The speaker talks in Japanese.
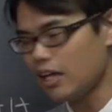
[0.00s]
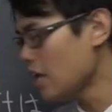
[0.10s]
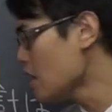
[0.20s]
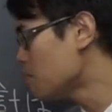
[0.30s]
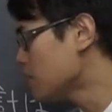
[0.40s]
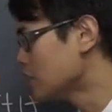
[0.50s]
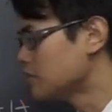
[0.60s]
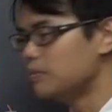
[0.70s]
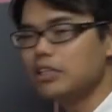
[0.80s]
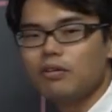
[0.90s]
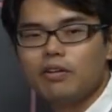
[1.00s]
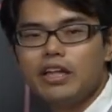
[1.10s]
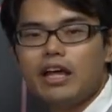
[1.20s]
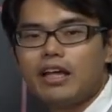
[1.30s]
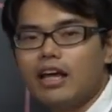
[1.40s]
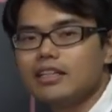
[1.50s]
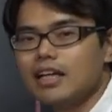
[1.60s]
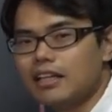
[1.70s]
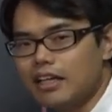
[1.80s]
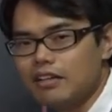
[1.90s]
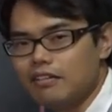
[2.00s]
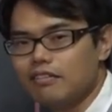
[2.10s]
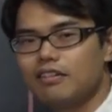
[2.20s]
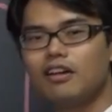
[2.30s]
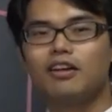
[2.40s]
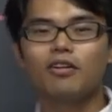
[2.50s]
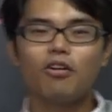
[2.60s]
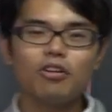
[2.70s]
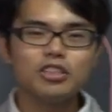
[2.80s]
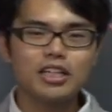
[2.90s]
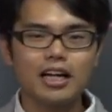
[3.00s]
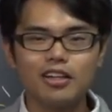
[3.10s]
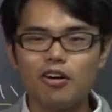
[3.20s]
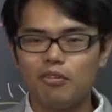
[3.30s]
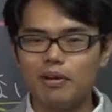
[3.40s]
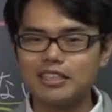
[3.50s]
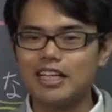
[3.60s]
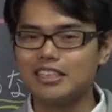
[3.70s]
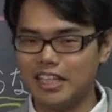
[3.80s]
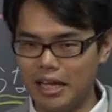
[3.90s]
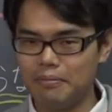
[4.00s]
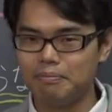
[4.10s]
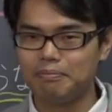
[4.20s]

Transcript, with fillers: A プラス B 通りで計算できるこれをしっかりとマスターしてね